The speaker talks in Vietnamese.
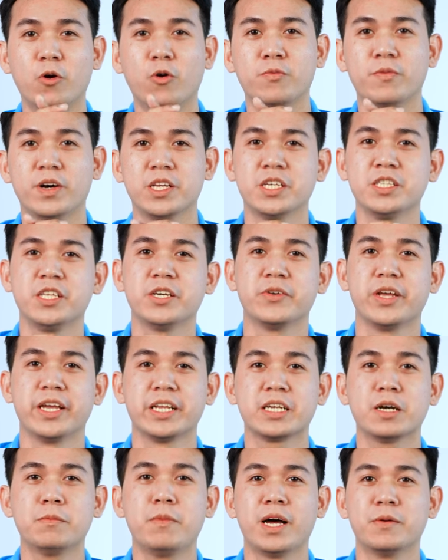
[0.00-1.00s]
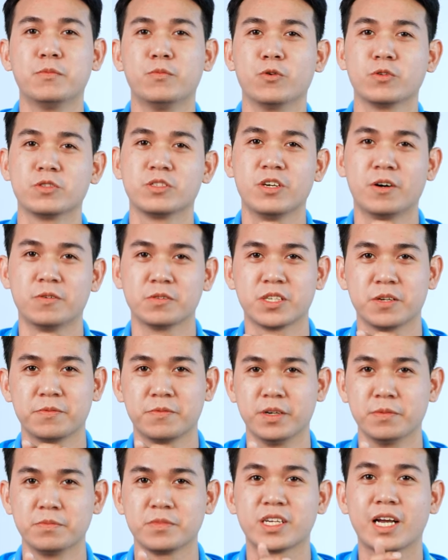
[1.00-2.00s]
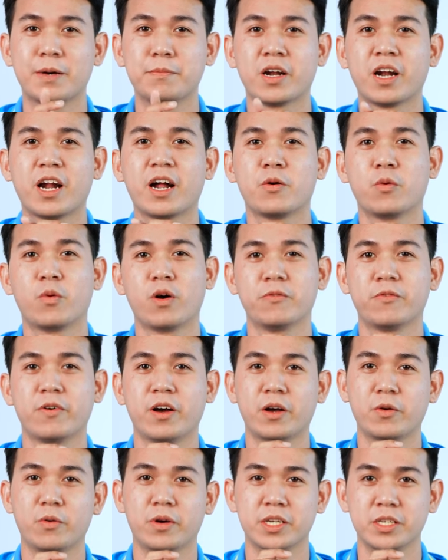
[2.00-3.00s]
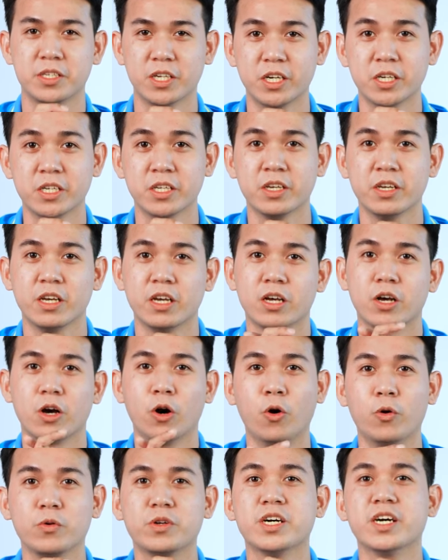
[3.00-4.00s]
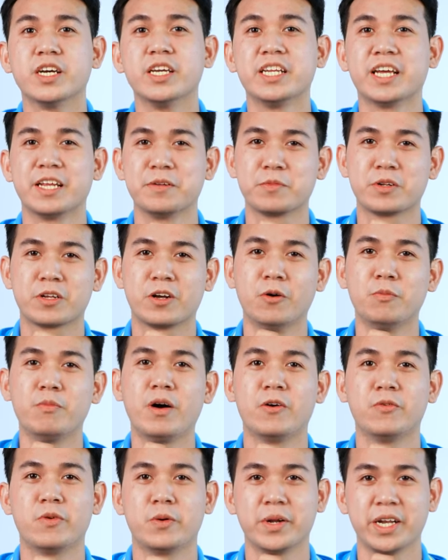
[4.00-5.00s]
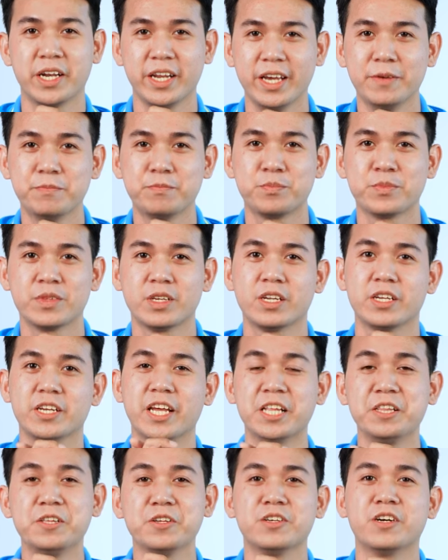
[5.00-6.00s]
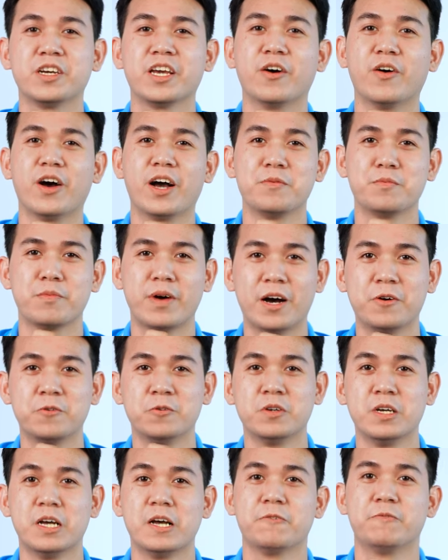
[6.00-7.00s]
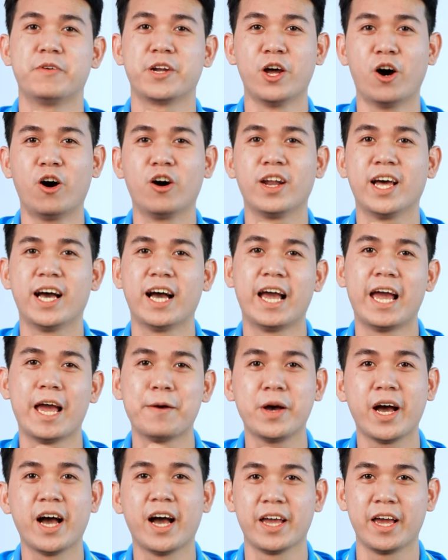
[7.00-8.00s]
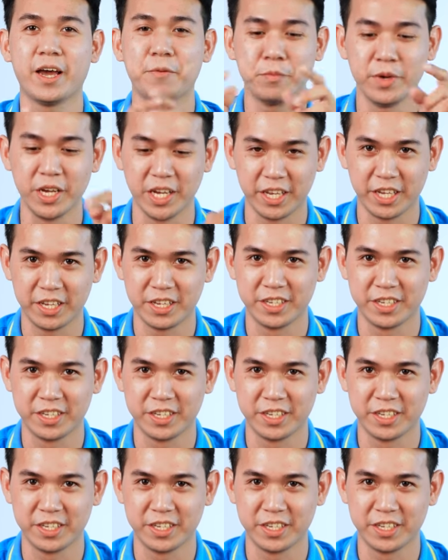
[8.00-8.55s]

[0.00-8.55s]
hộp và giới thiệu đến các bạn một dòng sản phẩm camera wifi ngoài trời hỗ trợ hình ảnh có màu vào ban đêm đến từ thương hiệu iMount và đó là F2FB